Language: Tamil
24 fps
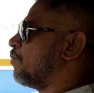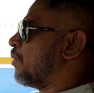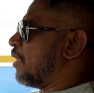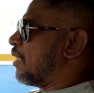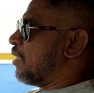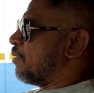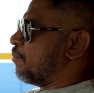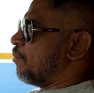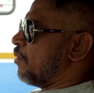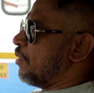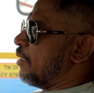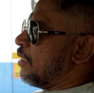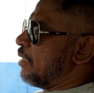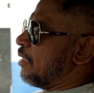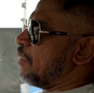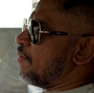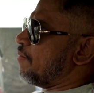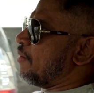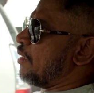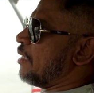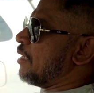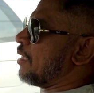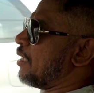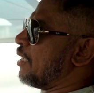பாடி
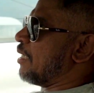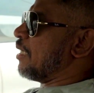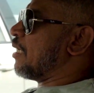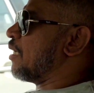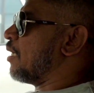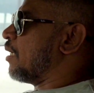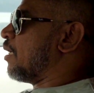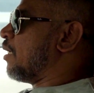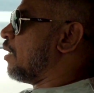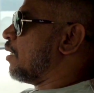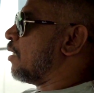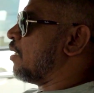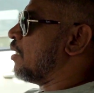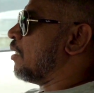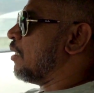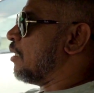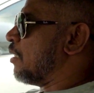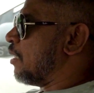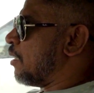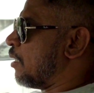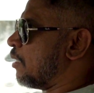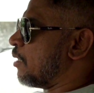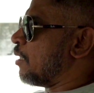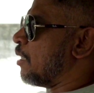பில்டிங்கில் வேலை கிடைக்கலன்னா என்ன
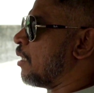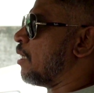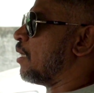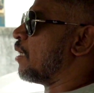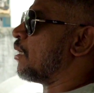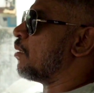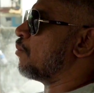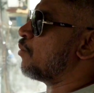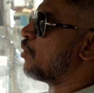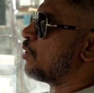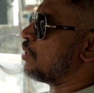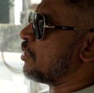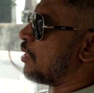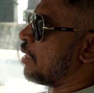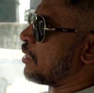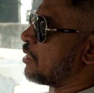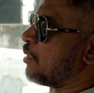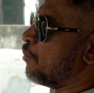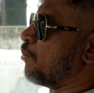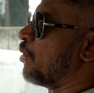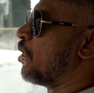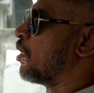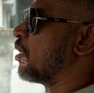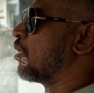எனக்கு அண்ணால் முடிஞ்சு
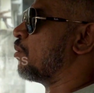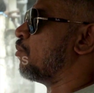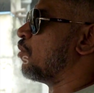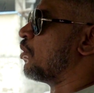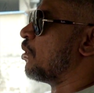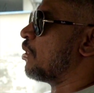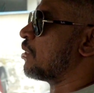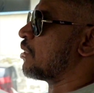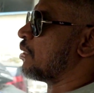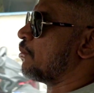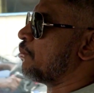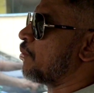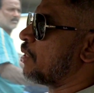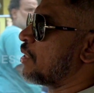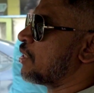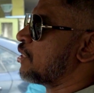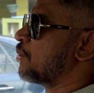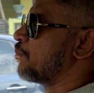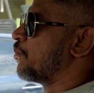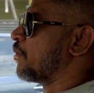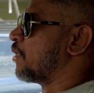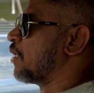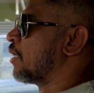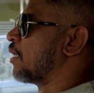நான் சம்பாதிக்க முடியும்னு
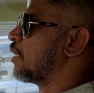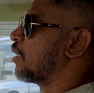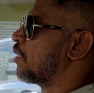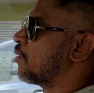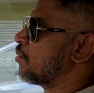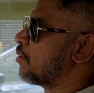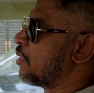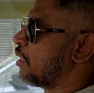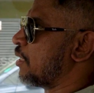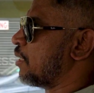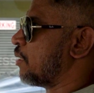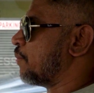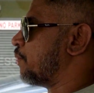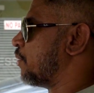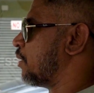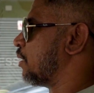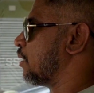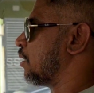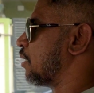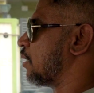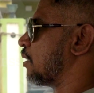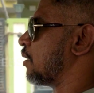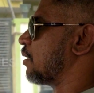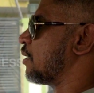சம்பாரிச்சு பெரிய ஆளானவங்க நிறைய பேர்
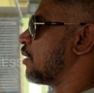இருக்காங்க